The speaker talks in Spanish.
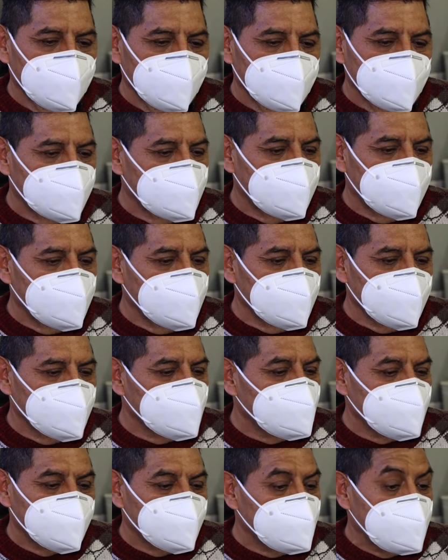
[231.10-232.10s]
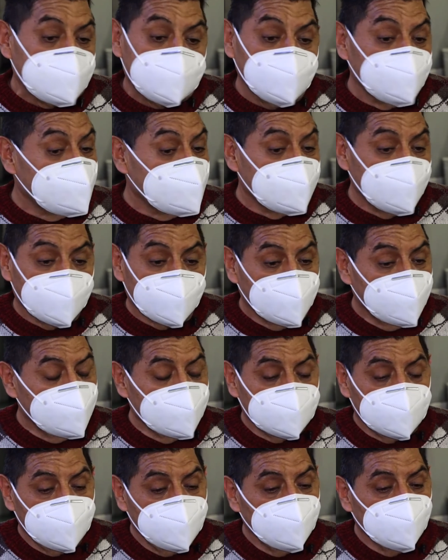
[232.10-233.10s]
este, te sientes
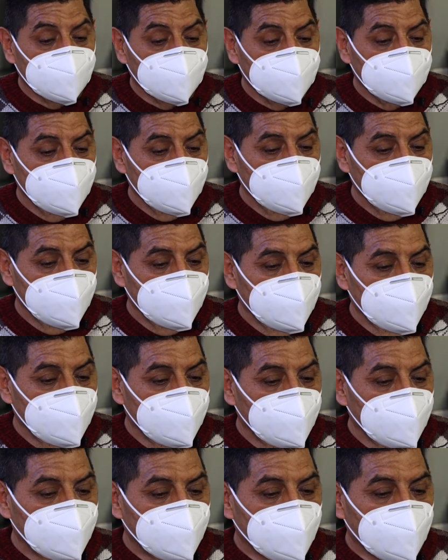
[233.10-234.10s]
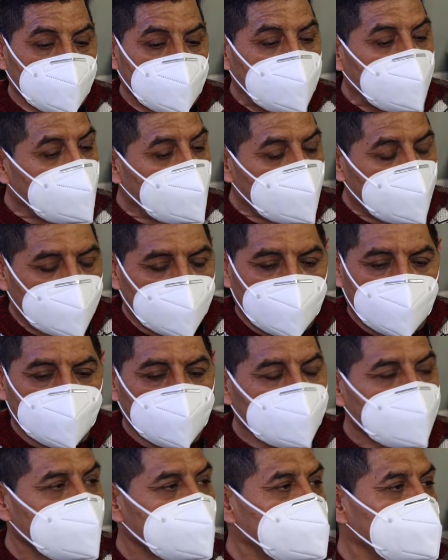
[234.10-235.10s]
agradecido por cada
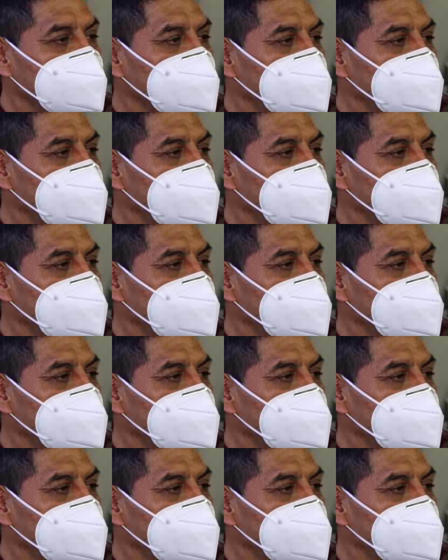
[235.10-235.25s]
palabra que te